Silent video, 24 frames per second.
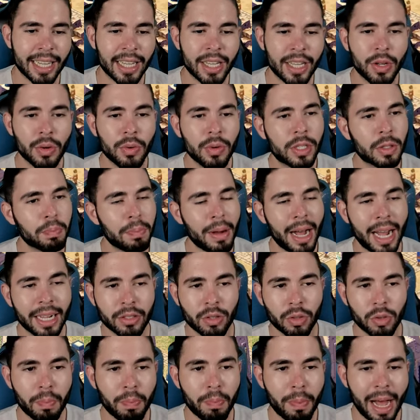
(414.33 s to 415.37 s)
E o
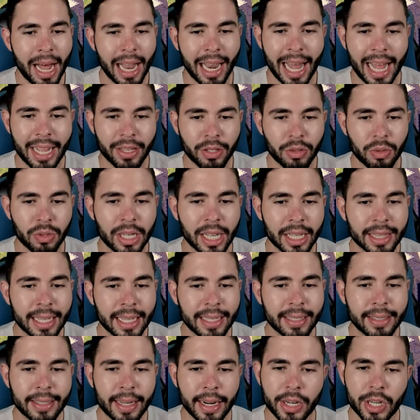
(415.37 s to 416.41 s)
espaço do palácio já
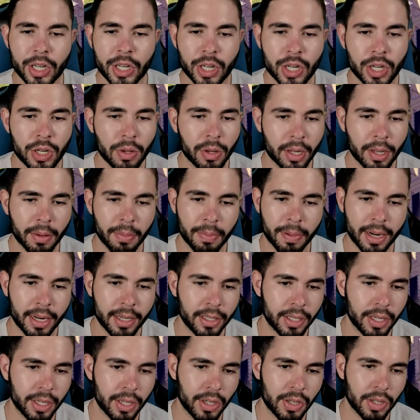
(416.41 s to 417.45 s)
tá certinho aqui
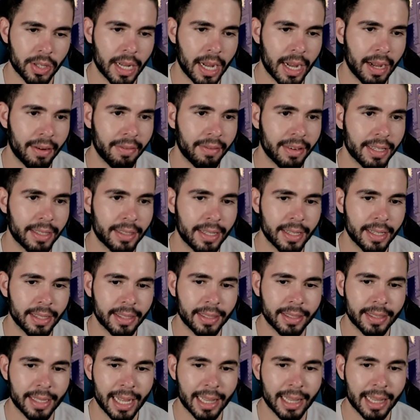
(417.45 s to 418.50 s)
pra gente, tá? Vai ser
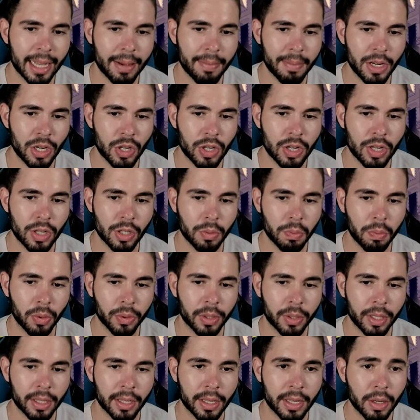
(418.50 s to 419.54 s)
exatamente nesse
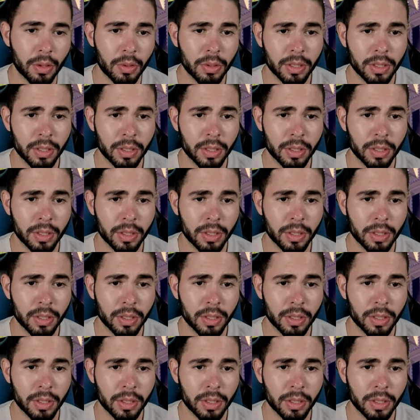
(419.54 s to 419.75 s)
ponto aqui.